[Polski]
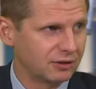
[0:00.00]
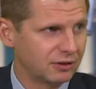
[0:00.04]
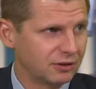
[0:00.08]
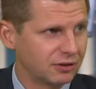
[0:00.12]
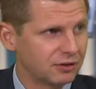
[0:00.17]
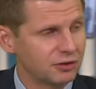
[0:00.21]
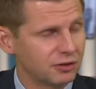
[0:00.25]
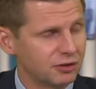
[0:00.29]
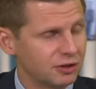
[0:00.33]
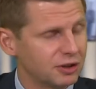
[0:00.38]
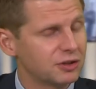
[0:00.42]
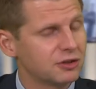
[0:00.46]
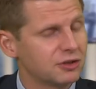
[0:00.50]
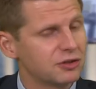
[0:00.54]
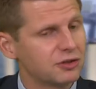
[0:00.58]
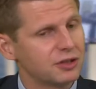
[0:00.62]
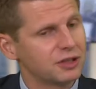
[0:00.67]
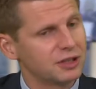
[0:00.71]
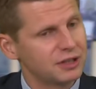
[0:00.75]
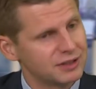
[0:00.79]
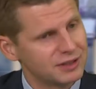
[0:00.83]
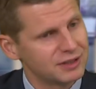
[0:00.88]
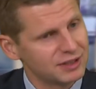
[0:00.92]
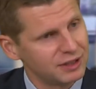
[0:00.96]
no to
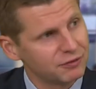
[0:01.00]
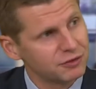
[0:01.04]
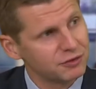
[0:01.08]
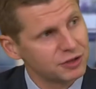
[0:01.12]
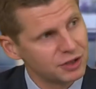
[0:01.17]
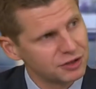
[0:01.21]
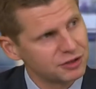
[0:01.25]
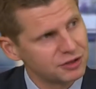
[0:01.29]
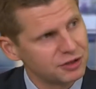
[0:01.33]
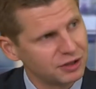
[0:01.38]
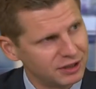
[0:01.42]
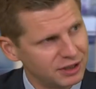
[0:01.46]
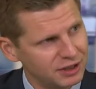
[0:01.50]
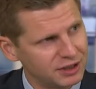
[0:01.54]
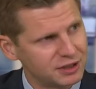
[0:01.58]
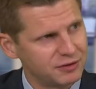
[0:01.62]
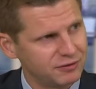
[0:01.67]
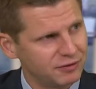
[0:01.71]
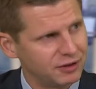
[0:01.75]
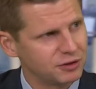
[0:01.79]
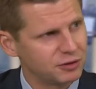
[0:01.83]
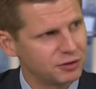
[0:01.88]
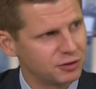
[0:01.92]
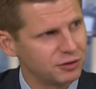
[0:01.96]
jeszcze jest za wcześnie
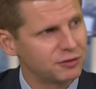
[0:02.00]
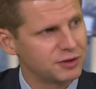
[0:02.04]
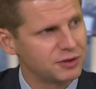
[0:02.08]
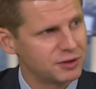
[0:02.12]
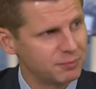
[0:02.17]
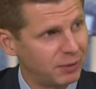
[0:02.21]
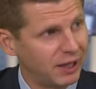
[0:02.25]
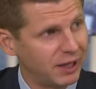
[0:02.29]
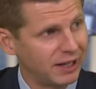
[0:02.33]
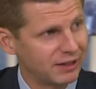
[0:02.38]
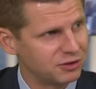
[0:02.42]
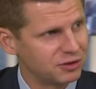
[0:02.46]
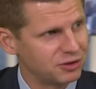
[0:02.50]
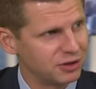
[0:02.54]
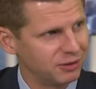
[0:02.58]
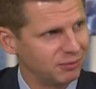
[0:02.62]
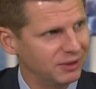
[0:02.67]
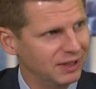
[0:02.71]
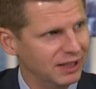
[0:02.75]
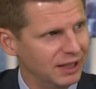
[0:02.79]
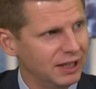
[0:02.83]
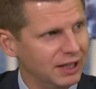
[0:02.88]
nazywać to wsparciem.